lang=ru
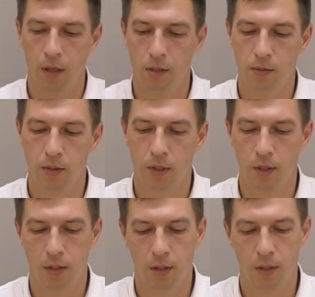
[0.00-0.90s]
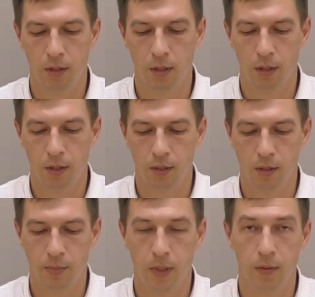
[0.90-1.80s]
светильника
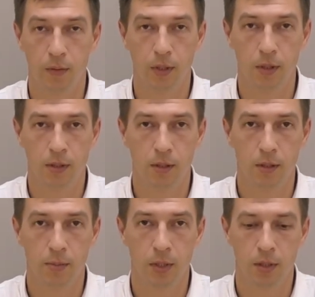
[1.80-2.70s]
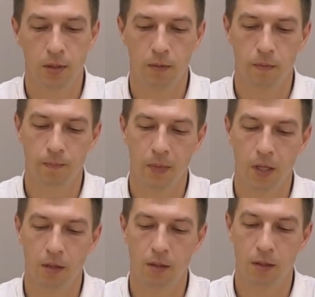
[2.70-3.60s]
13,5 см
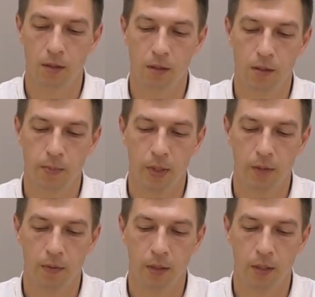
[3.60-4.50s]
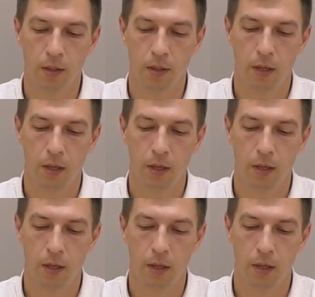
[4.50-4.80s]
на 11,5 см,